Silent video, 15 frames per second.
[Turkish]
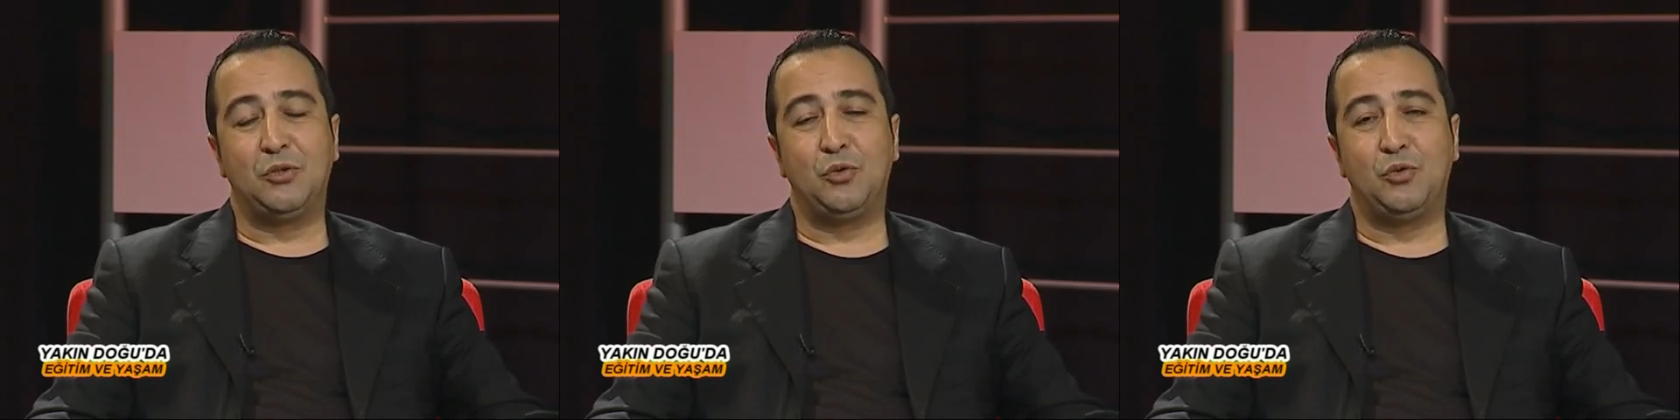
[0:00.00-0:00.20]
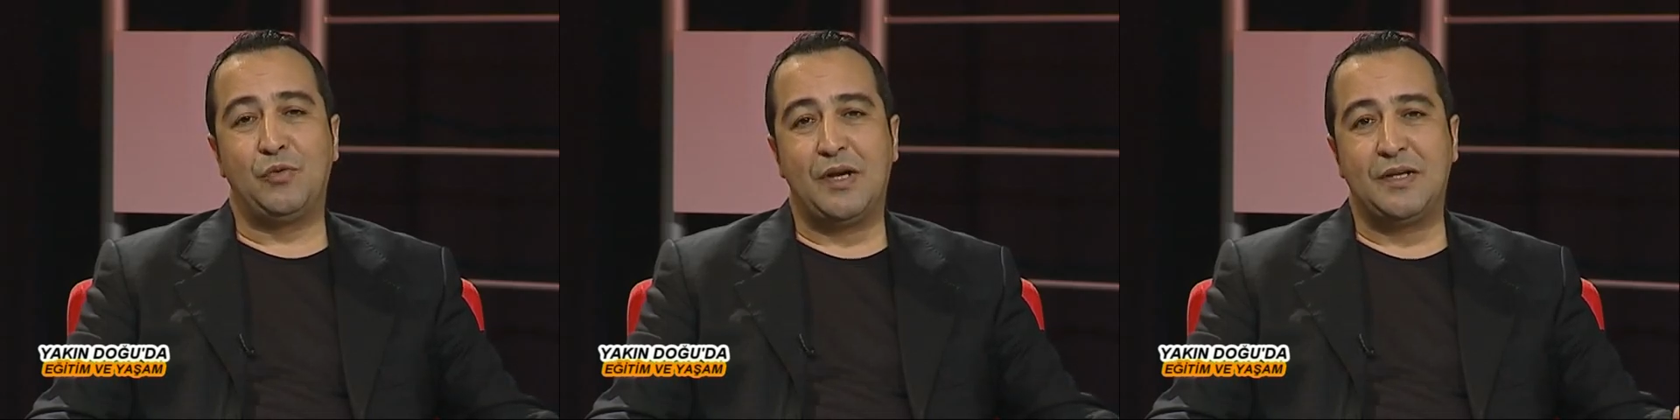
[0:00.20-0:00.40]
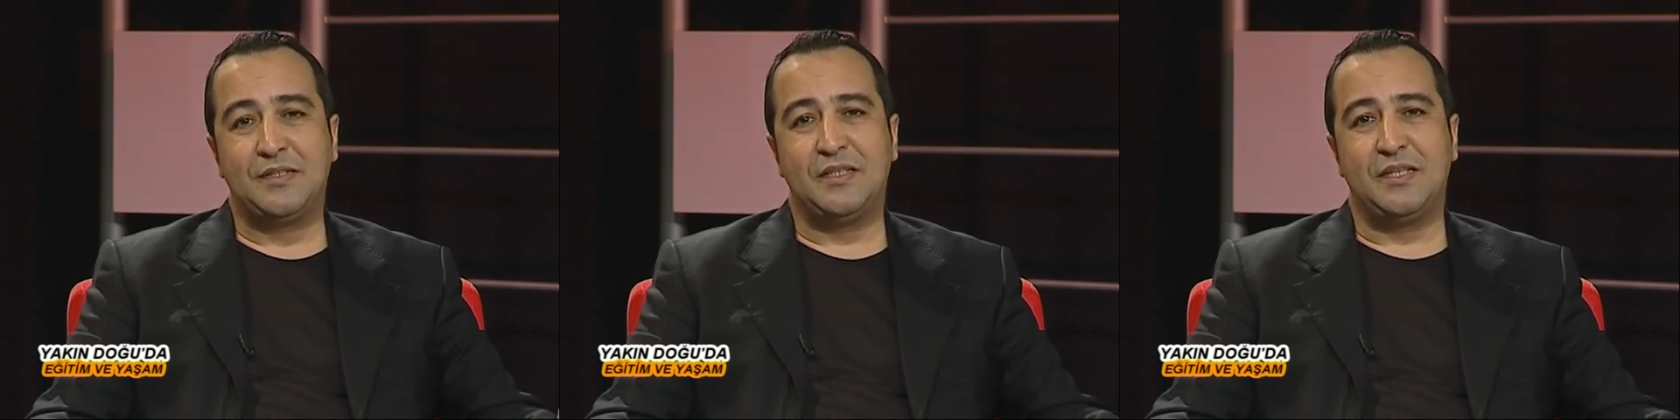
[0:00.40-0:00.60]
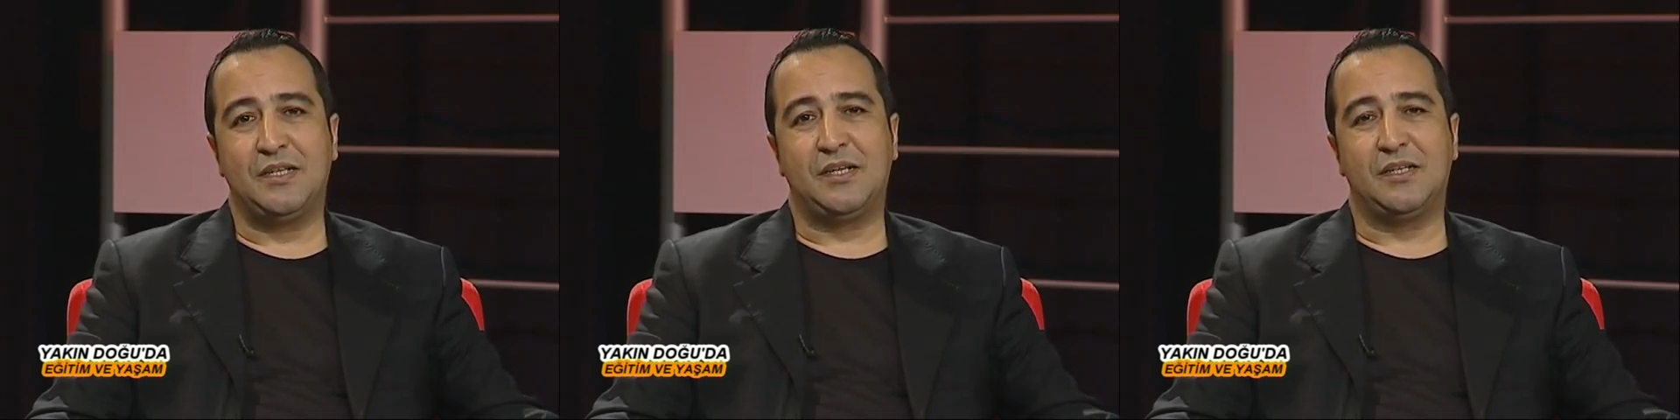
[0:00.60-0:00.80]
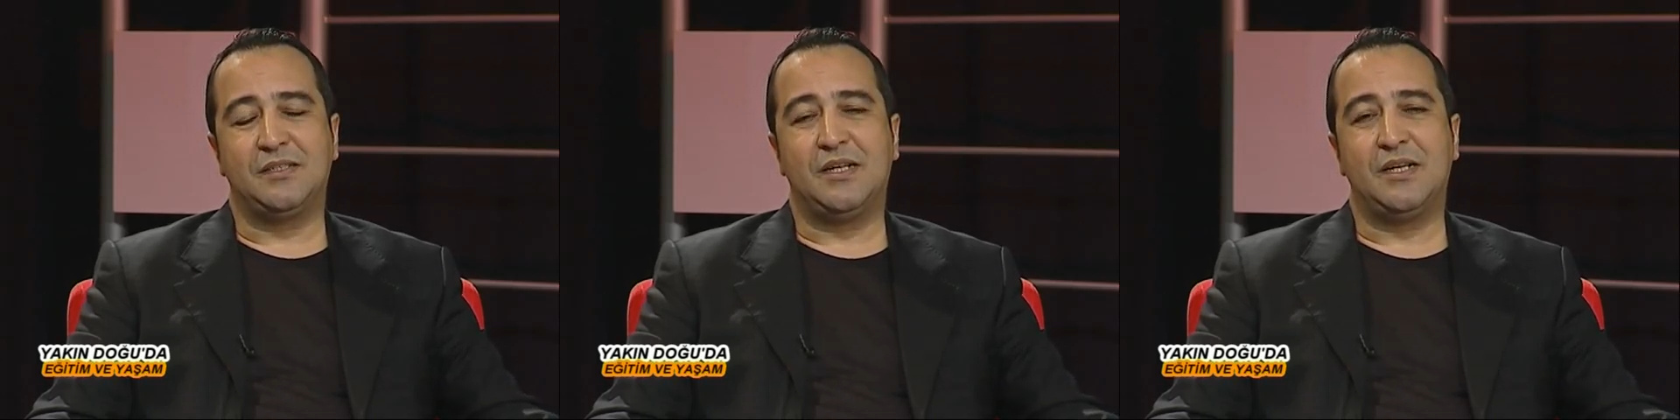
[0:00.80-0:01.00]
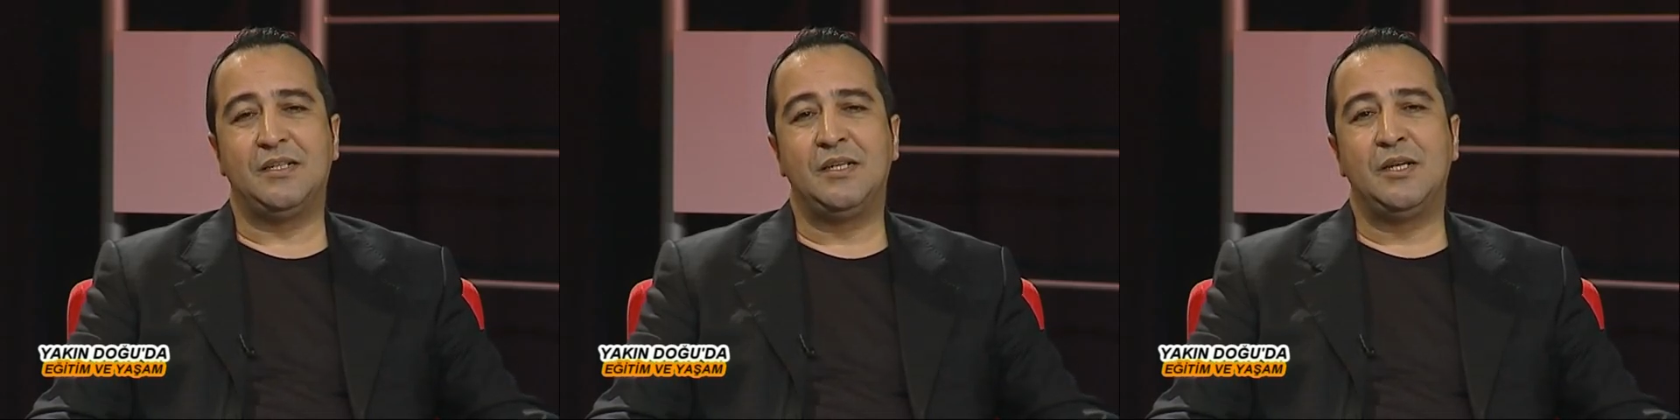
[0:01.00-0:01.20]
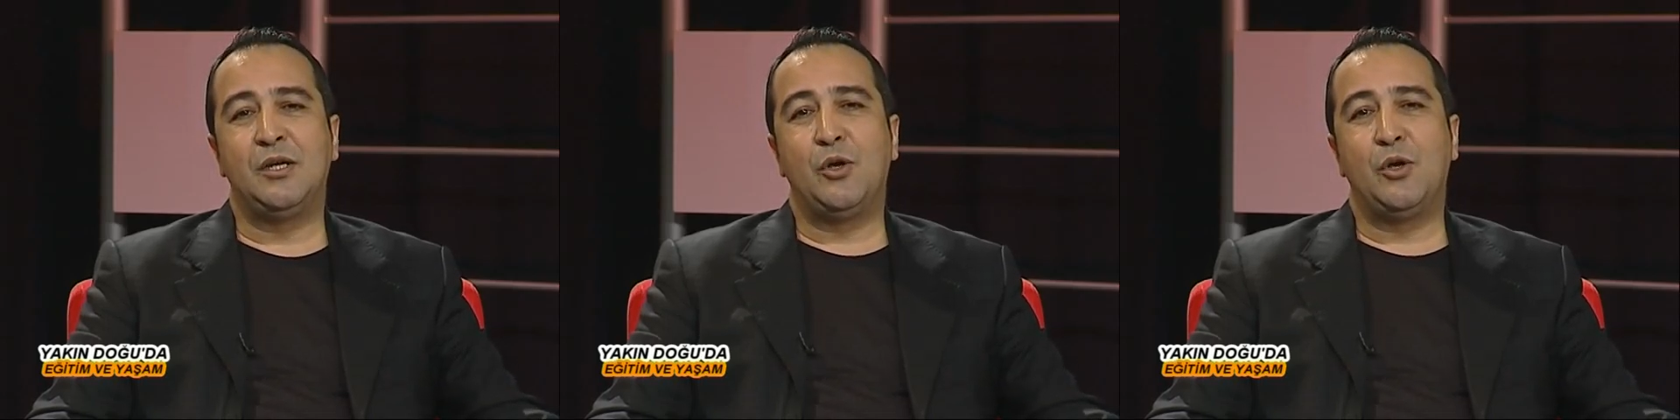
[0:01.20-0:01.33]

üniversiteye kadar